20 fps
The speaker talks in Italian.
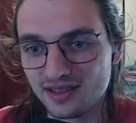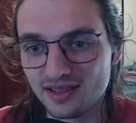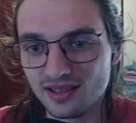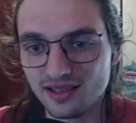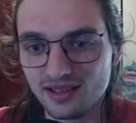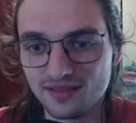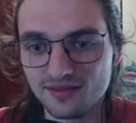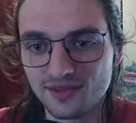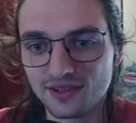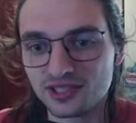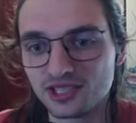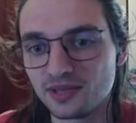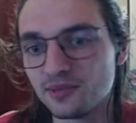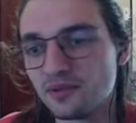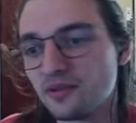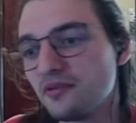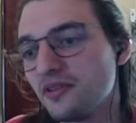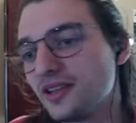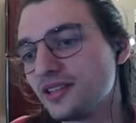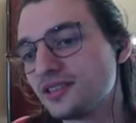Facciamo
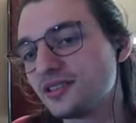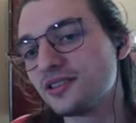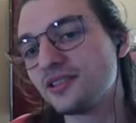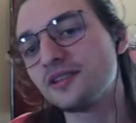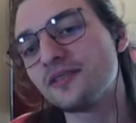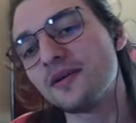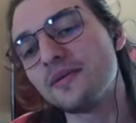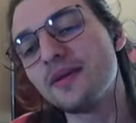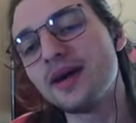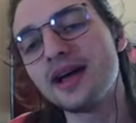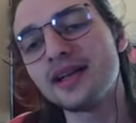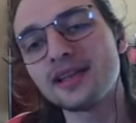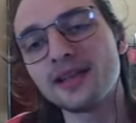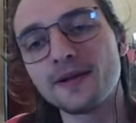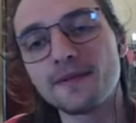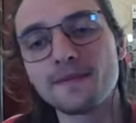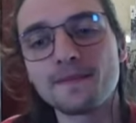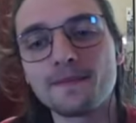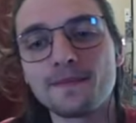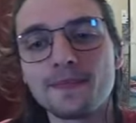questo, va bene.
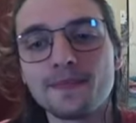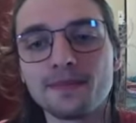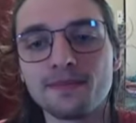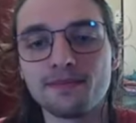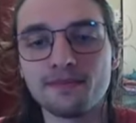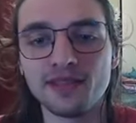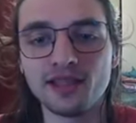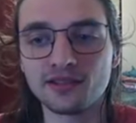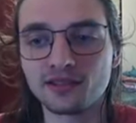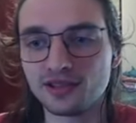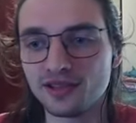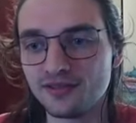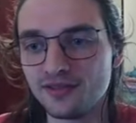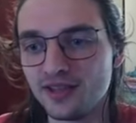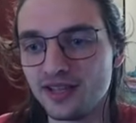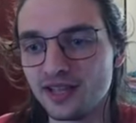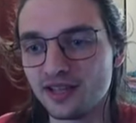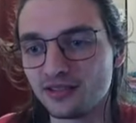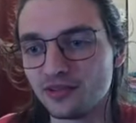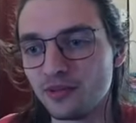Tanto alla
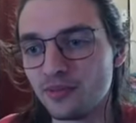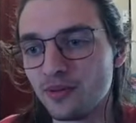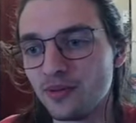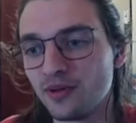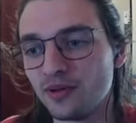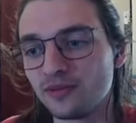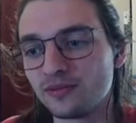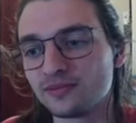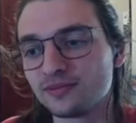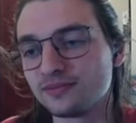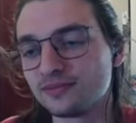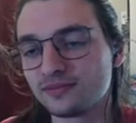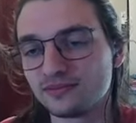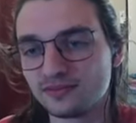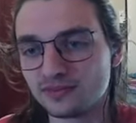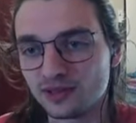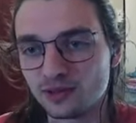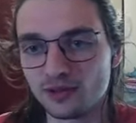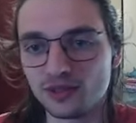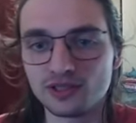fine, dopo
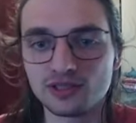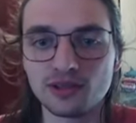questo